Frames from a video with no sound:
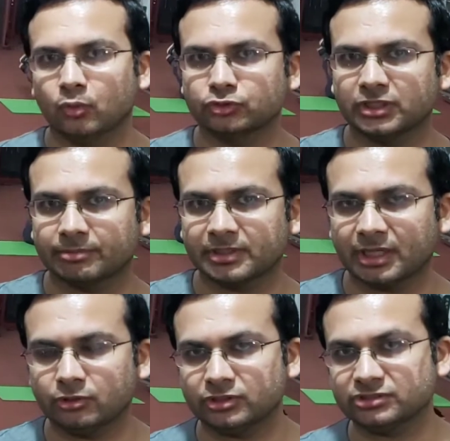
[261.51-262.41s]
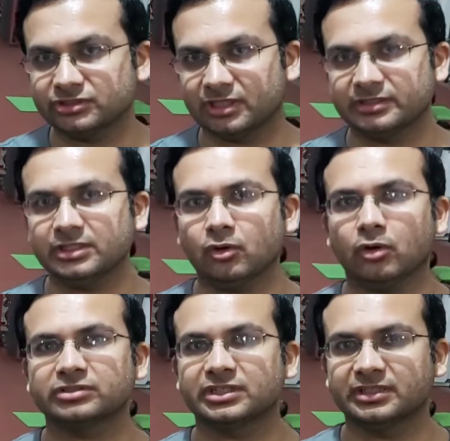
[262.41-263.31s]
उससे आपकी कैलोरीज जल्दी
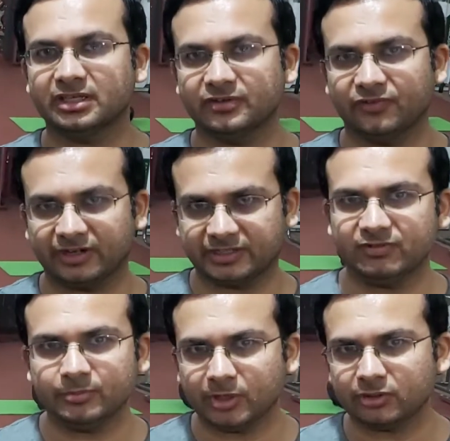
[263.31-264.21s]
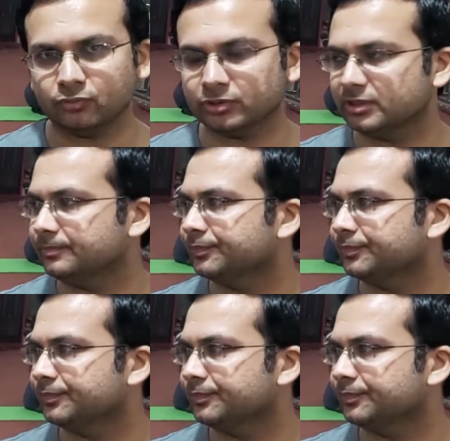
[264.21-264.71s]
और ज़्यादा इफ़ेक्टिवली बर्न होंगी